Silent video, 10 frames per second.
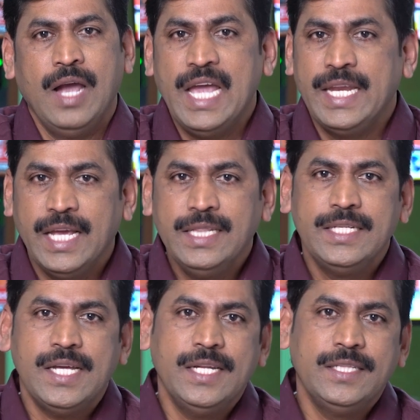ఆయన ఏం
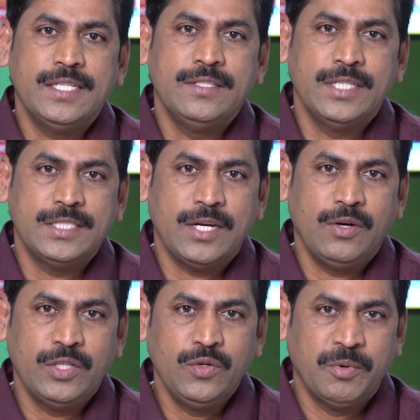దిశానిర్దేశం చేశారో
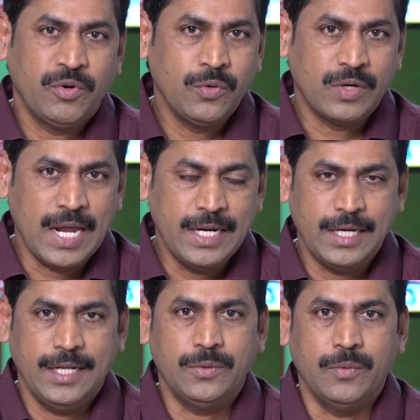లేదు ఇప్పటివరకు
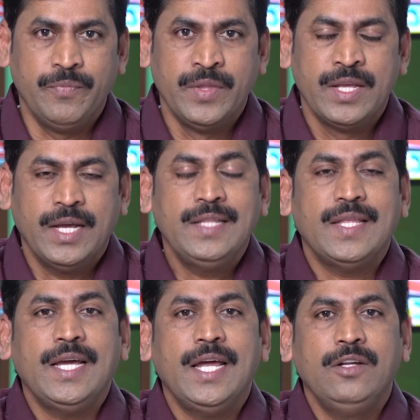క్లారిటీ లేదు కానీ
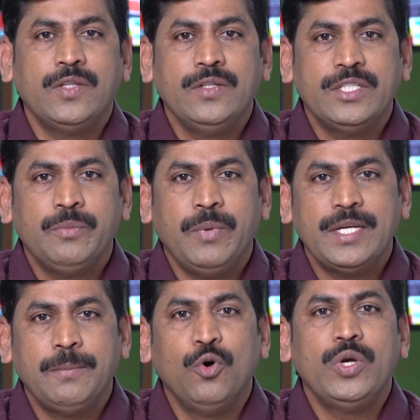తెలంగాణలో తెలుగుదేశం
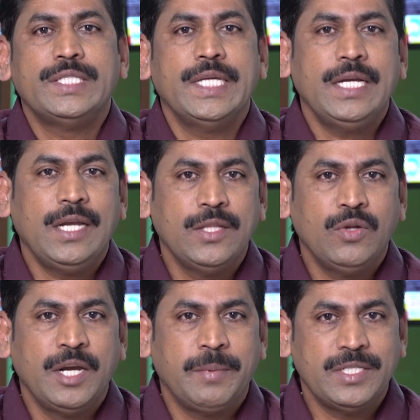పార్టీ పోటీ చేయట్లేదు
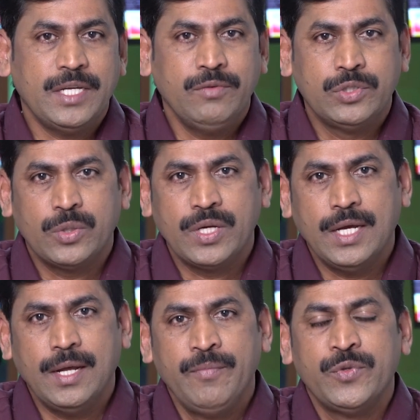లాంటి ప్రచారం
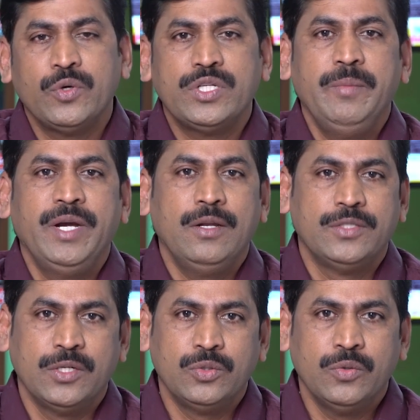విస్తృతంగా సోషల్ మీడియాలో
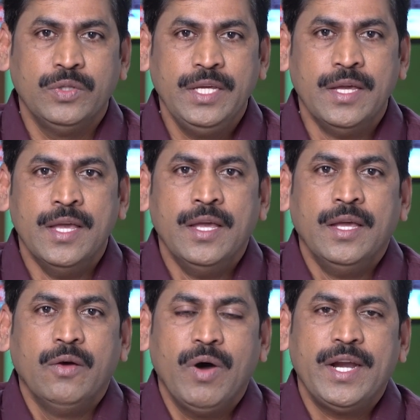జరుగుతూ ఉంది
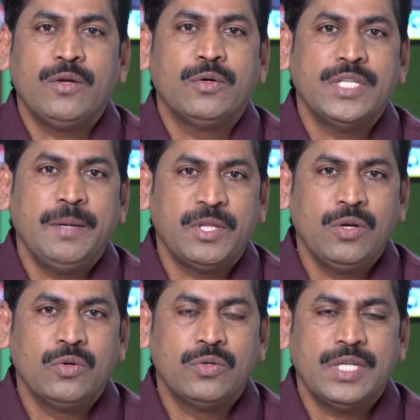వారానికి ఒకసారి పది
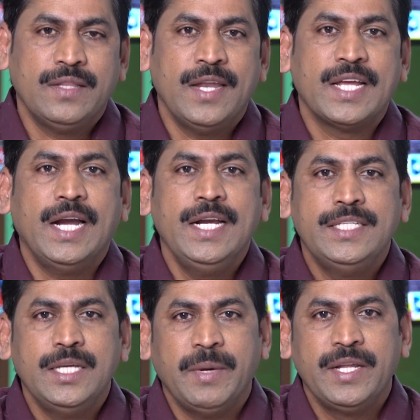రోజులకు ఒకసారి దాన్ని
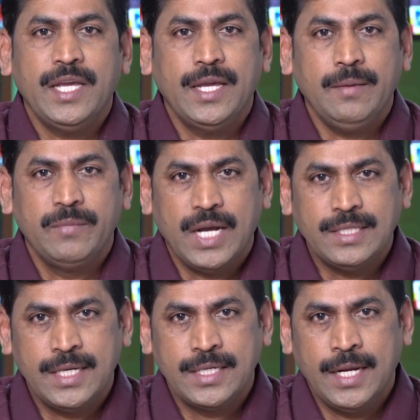ఖండించే పనికే
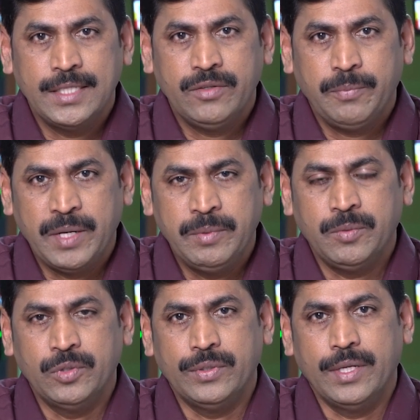కాసాని జ్ఞానేశ్వర్
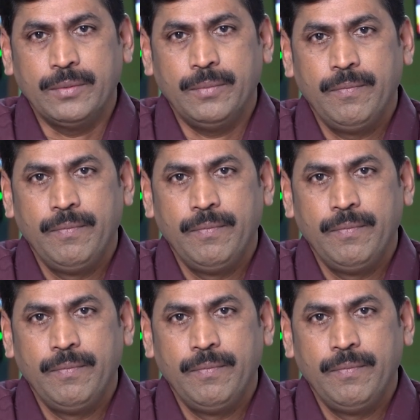పరిమితం అవుతున్నారు